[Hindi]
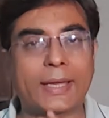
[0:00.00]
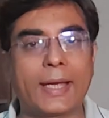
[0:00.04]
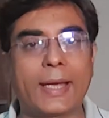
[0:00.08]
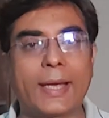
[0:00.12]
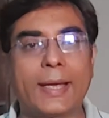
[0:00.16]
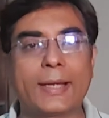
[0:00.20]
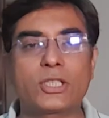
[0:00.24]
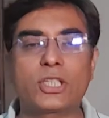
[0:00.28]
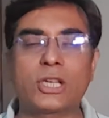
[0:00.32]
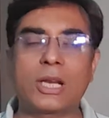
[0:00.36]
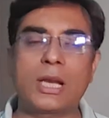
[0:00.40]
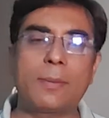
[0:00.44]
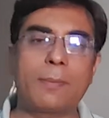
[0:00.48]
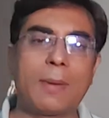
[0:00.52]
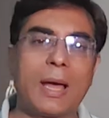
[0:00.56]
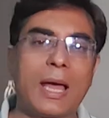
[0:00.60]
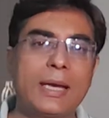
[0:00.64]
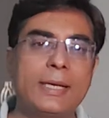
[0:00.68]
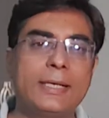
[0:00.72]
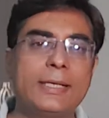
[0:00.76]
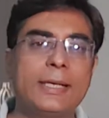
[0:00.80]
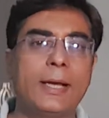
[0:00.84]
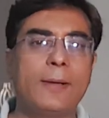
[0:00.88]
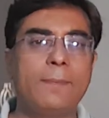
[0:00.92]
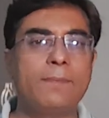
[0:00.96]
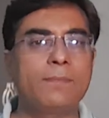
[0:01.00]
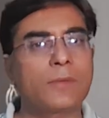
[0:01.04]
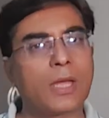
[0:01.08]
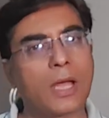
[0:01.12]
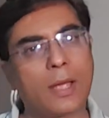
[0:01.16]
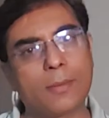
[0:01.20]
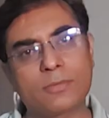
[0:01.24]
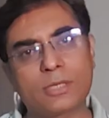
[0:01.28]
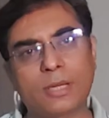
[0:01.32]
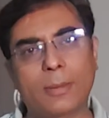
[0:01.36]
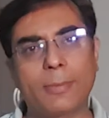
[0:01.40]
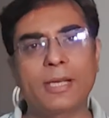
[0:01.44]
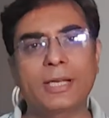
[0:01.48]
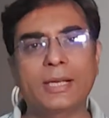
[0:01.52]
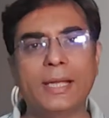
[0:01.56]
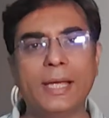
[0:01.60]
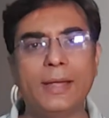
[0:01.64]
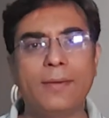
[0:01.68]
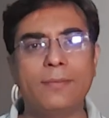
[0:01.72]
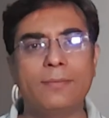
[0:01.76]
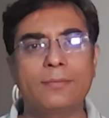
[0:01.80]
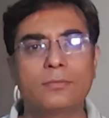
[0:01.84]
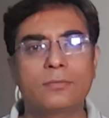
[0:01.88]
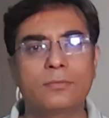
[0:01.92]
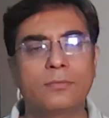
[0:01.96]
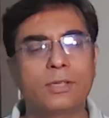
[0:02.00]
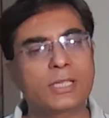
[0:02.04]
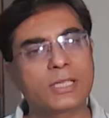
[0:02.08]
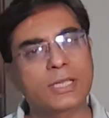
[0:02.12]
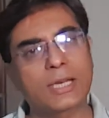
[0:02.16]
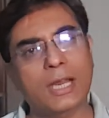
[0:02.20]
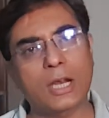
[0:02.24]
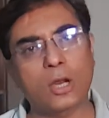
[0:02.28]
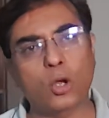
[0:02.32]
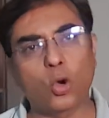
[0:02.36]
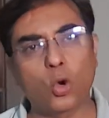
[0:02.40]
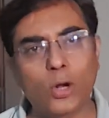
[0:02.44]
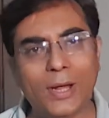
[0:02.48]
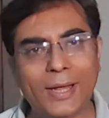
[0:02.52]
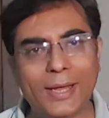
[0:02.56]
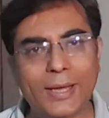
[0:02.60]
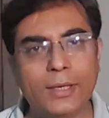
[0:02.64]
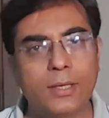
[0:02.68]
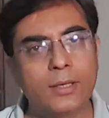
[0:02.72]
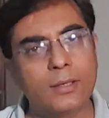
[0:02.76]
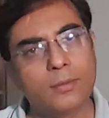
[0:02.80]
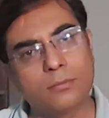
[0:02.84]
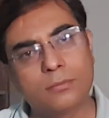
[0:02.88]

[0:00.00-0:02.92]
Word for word: क्या है चले मान लिया हमजा बन गए वजीर अला हो गए